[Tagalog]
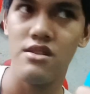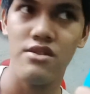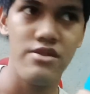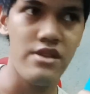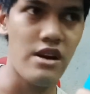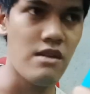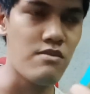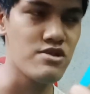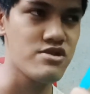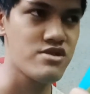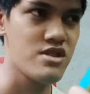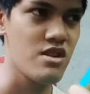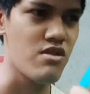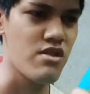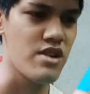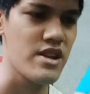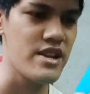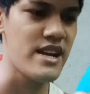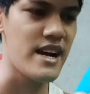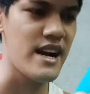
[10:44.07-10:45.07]
tapos di ko
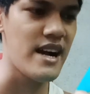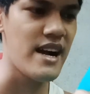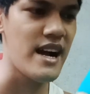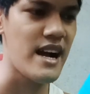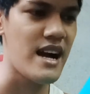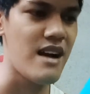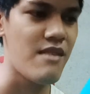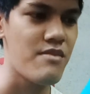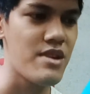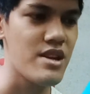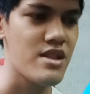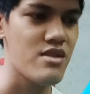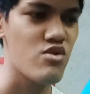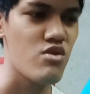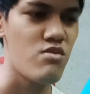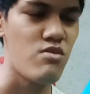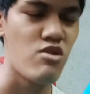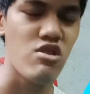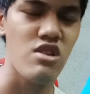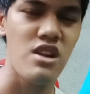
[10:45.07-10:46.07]
rin nagagamit
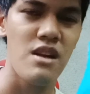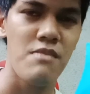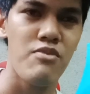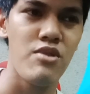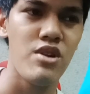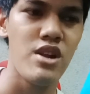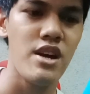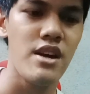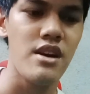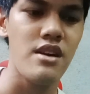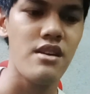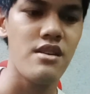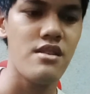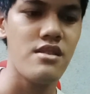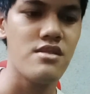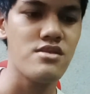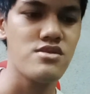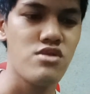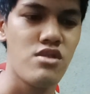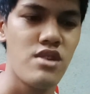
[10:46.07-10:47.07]
tumuklap uli
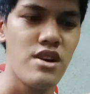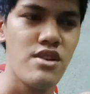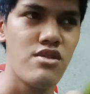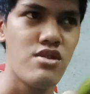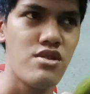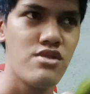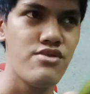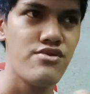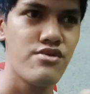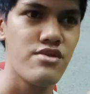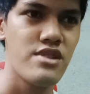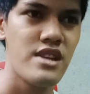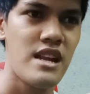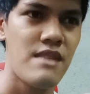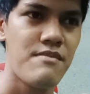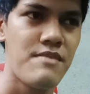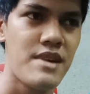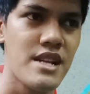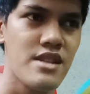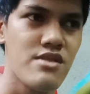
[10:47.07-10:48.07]
so ngayon nung
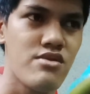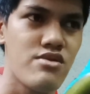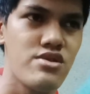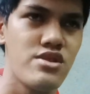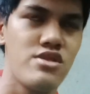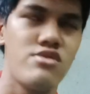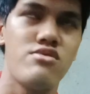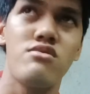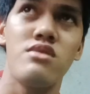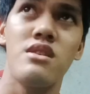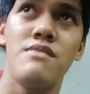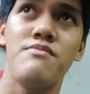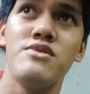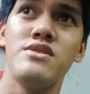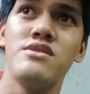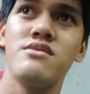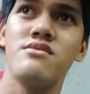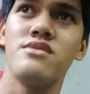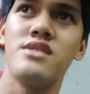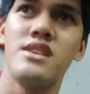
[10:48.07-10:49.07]
nilaban ko
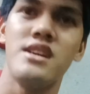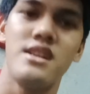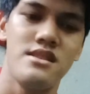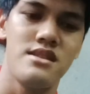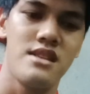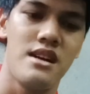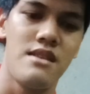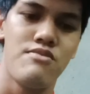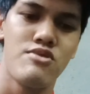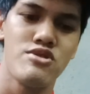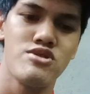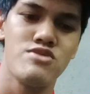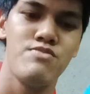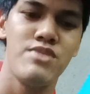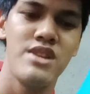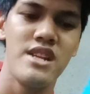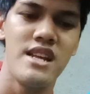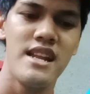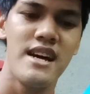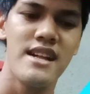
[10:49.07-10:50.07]
tinuklapon ko na tapos
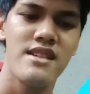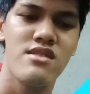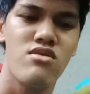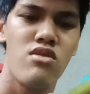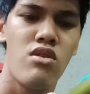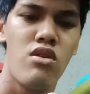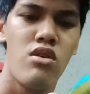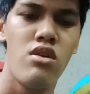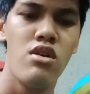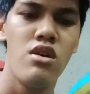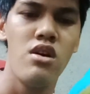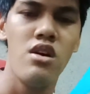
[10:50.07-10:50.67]
binilad ko